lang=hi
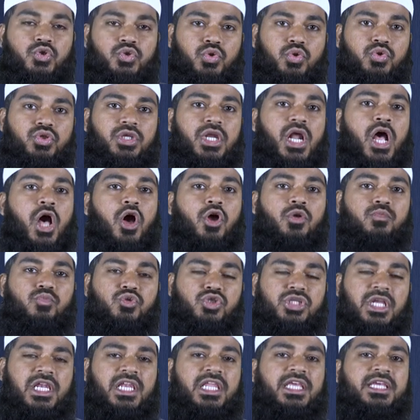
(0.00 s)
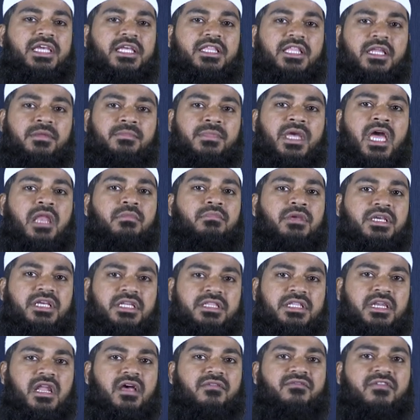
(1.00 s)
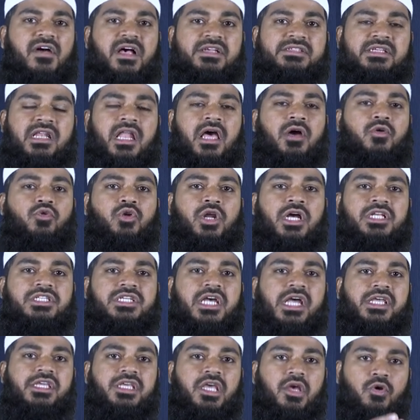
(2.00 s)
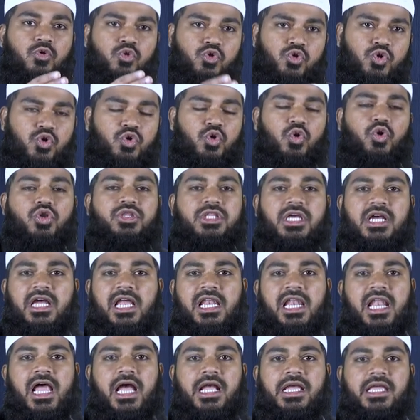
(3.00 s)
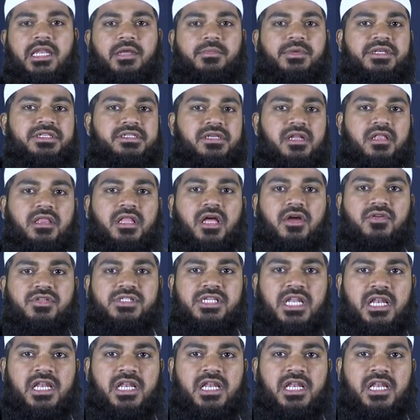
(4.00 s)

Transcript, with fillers: सुतरा और मुसल्ली के दरमियान में कितना फासला होना चाहिए उसको तक अल्लाह के नबी सल्लल्लाहु अलैहि